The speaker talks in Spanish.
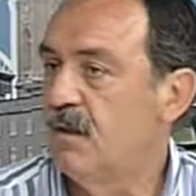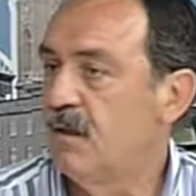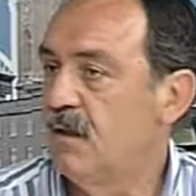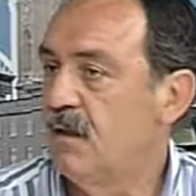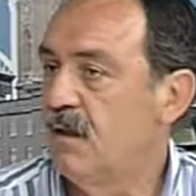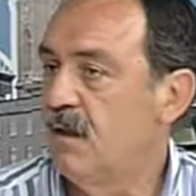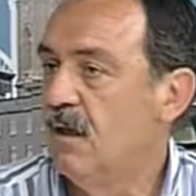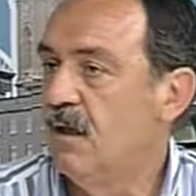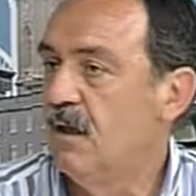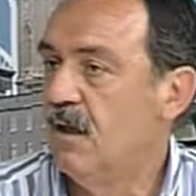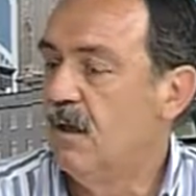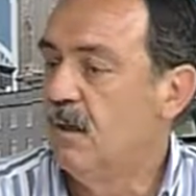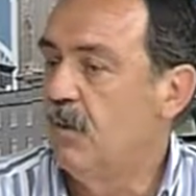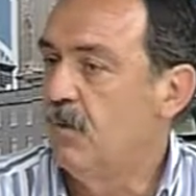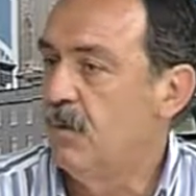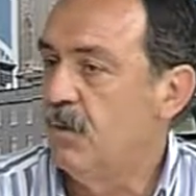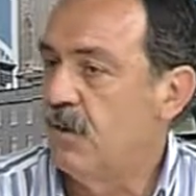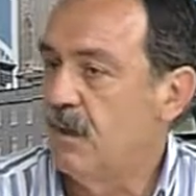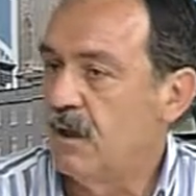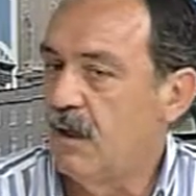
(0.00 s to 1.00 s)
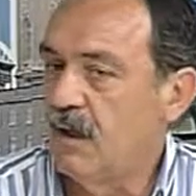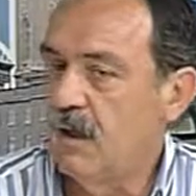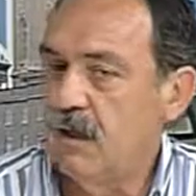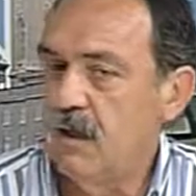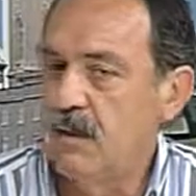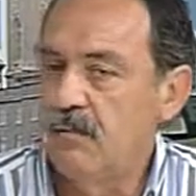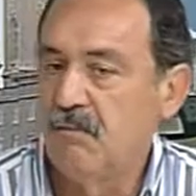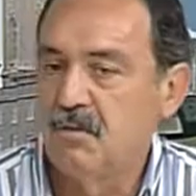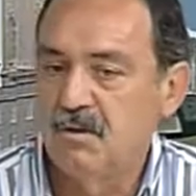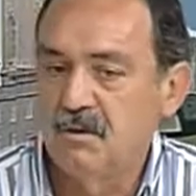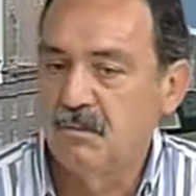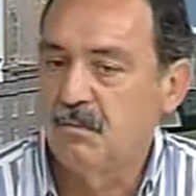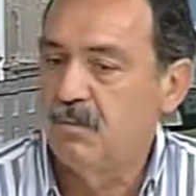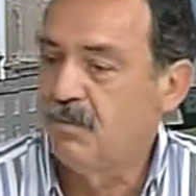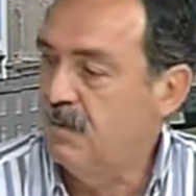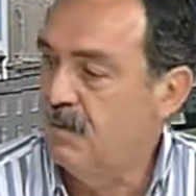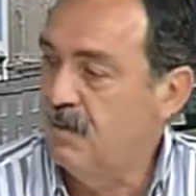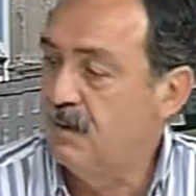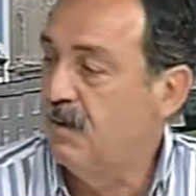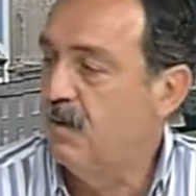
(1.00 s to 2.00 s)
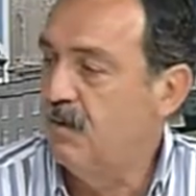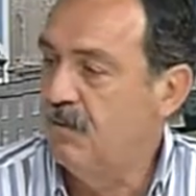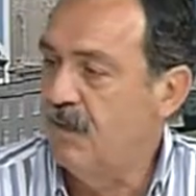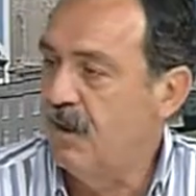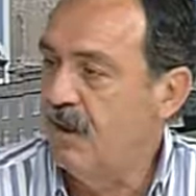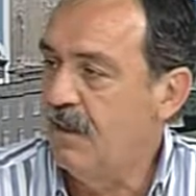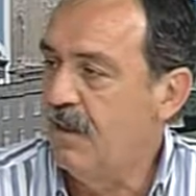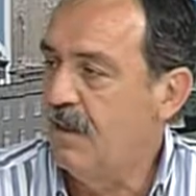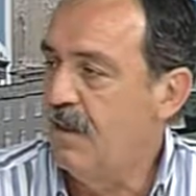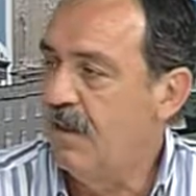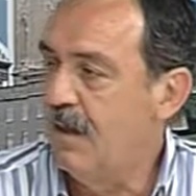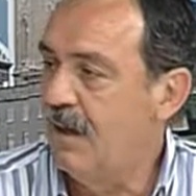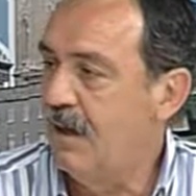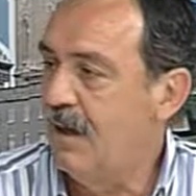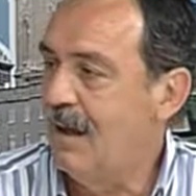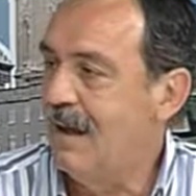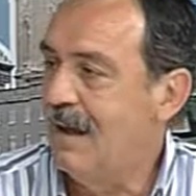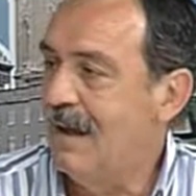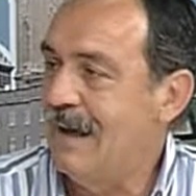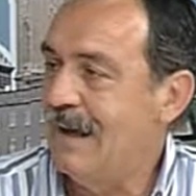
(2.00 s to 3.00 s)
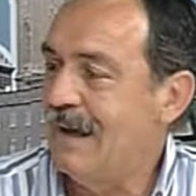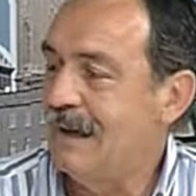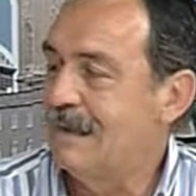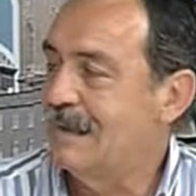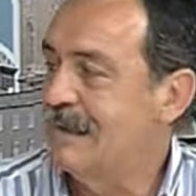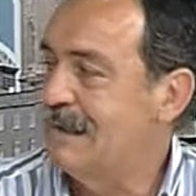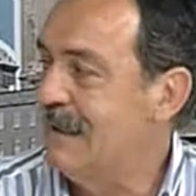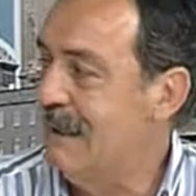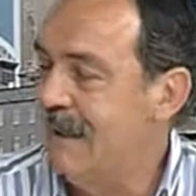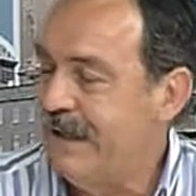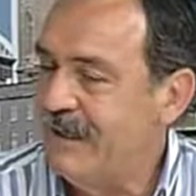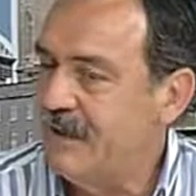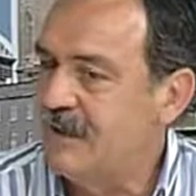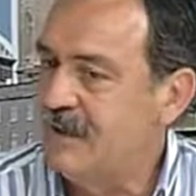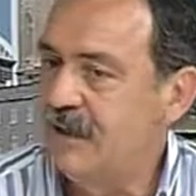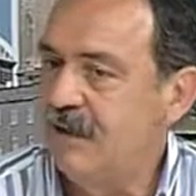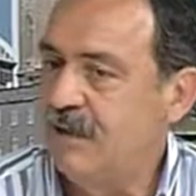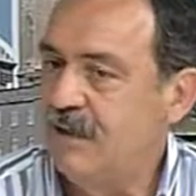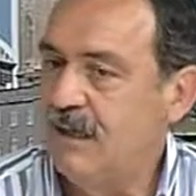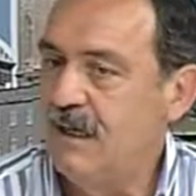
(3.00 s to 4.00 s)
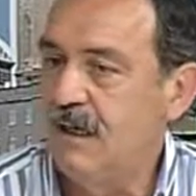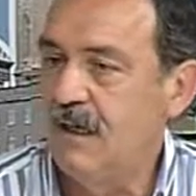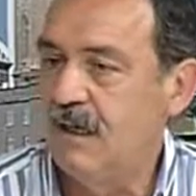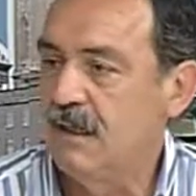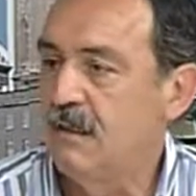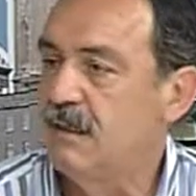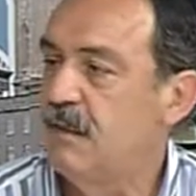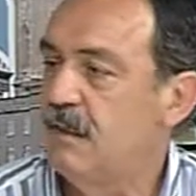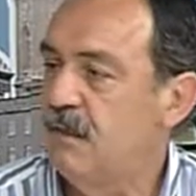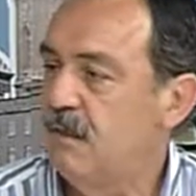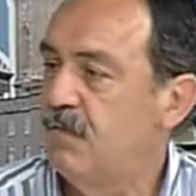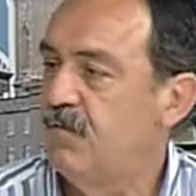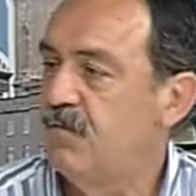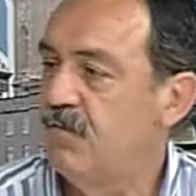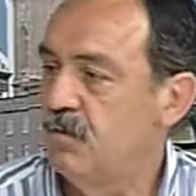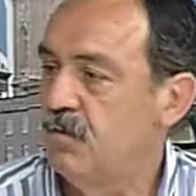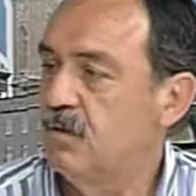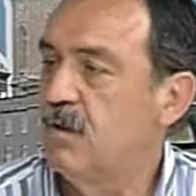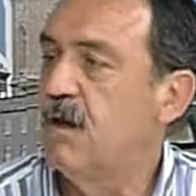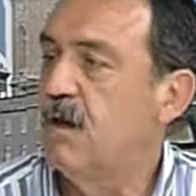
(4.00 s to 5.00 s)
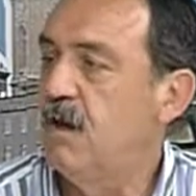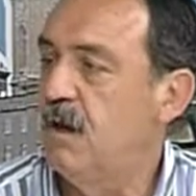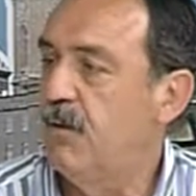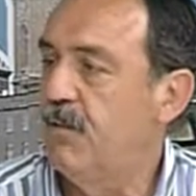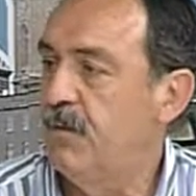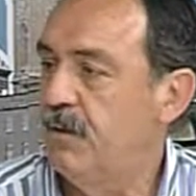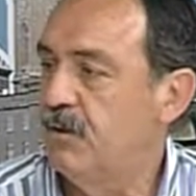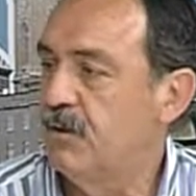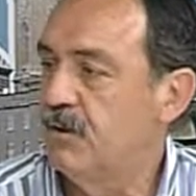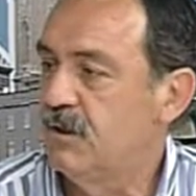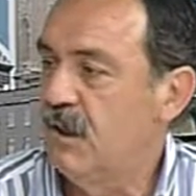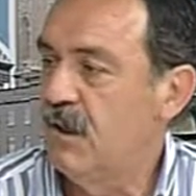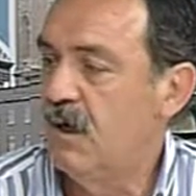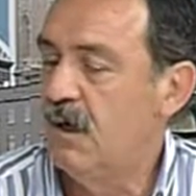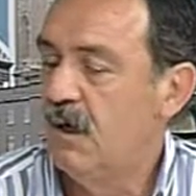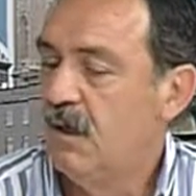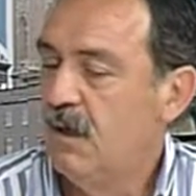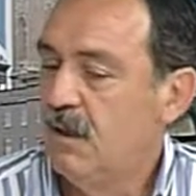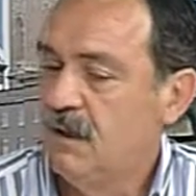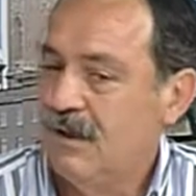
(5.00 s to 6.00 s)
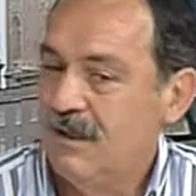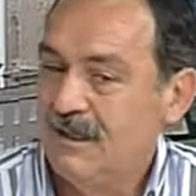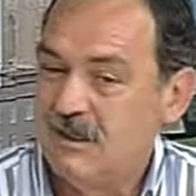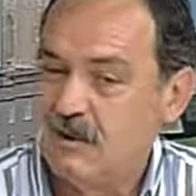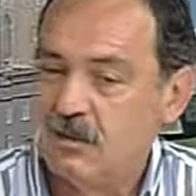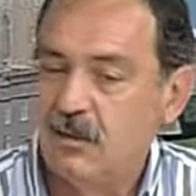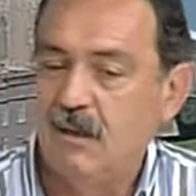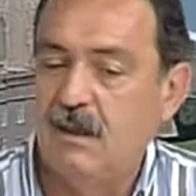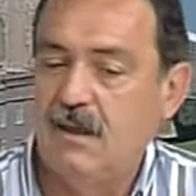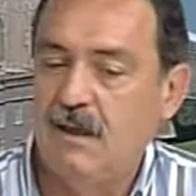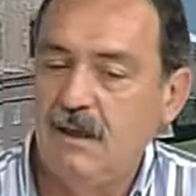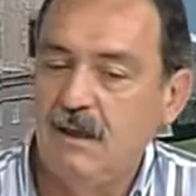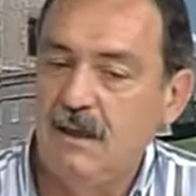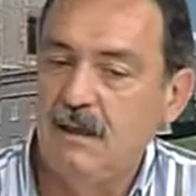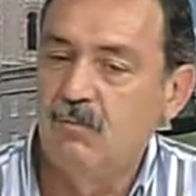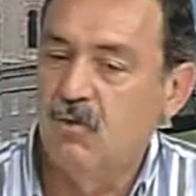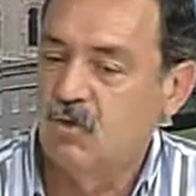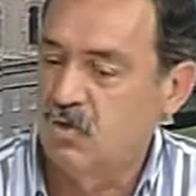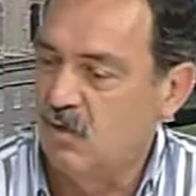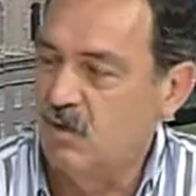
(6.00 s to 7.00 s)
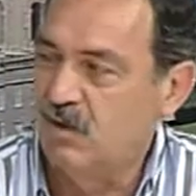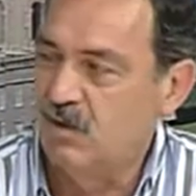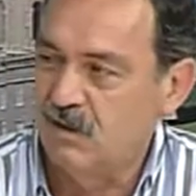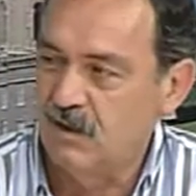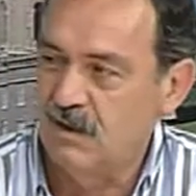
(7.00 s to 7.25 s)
porque no te puedes hacer una idea las ganas que tiene la gente de disfrutar el Ebro. O sea, eso que hemos oído tantas veces,